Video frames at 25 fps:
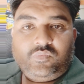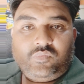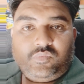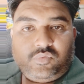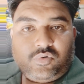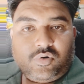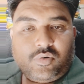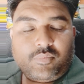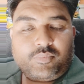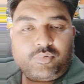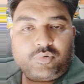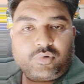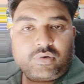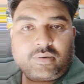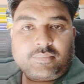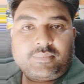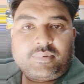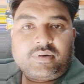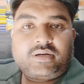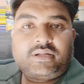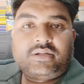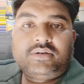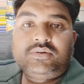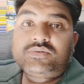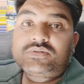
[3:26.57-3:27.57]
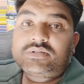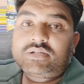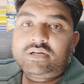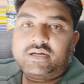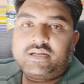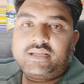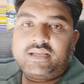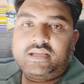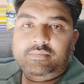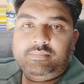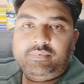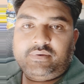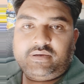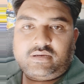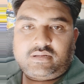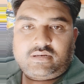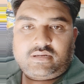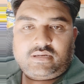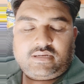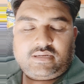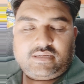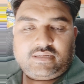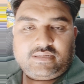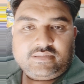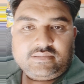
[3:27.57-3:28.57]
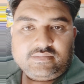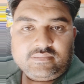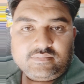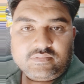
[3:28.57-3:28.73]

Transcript: वो पूरा बर्डन उस लड़की पे आ रहा है